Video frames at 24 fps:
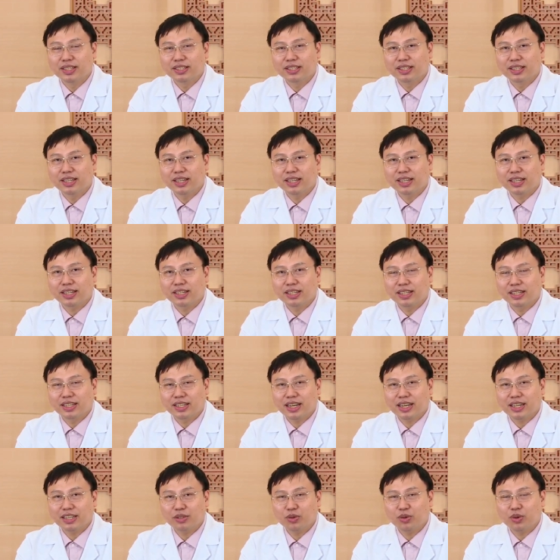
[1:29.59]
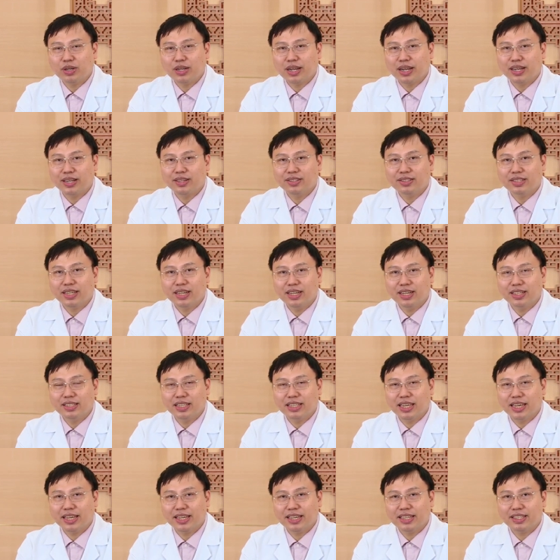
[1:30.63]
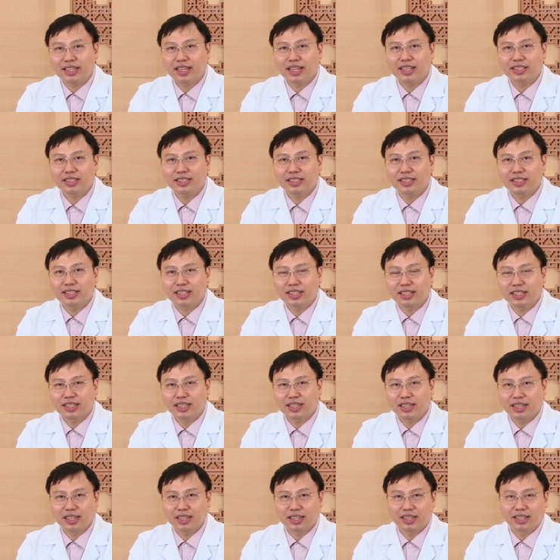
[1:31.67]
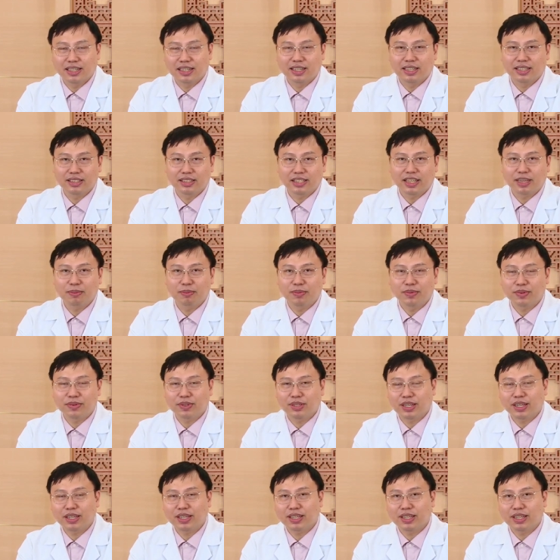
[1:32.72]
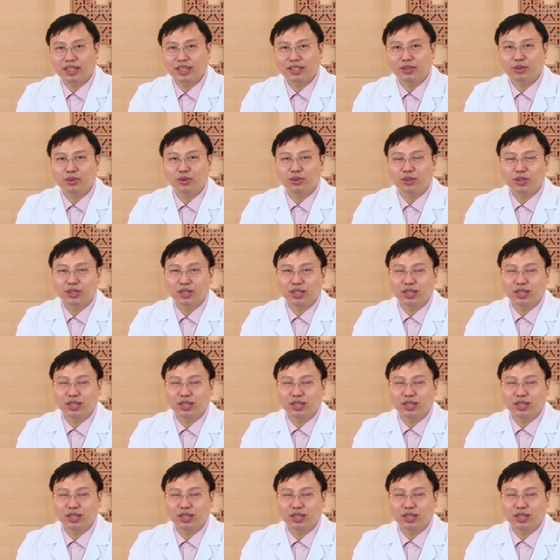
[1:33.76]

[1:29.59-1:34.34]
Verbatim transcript: tức là ờ, các cái thuốc này nó sẽ ức chế những cái sự ờ, những cái những cái những cái thụ